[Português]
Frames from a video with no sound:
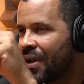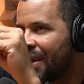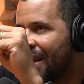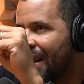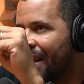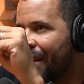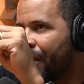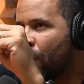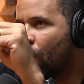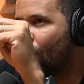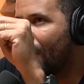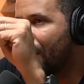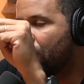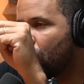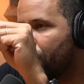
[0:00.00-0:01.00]
Cara, eu
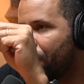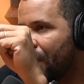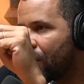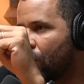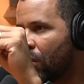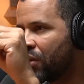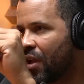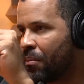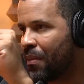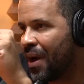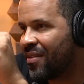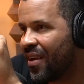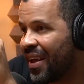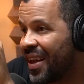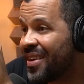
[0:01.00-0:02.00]
acho o Pantoja mais
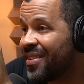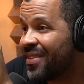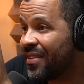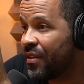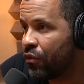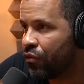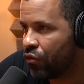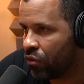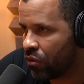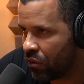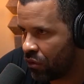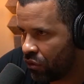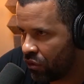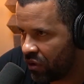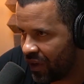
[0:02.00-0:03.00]
agressivo
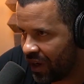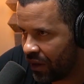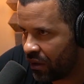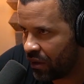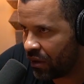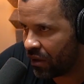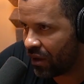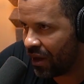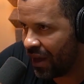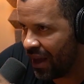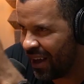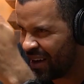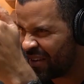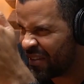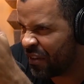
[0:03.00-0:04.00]
dos três.
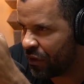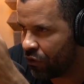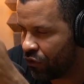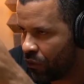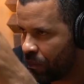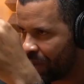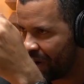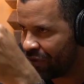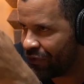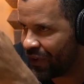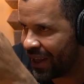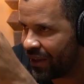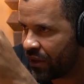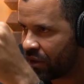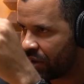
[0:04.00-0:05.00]
Agressivo, pra
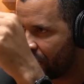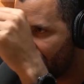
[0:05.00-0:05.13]
frente.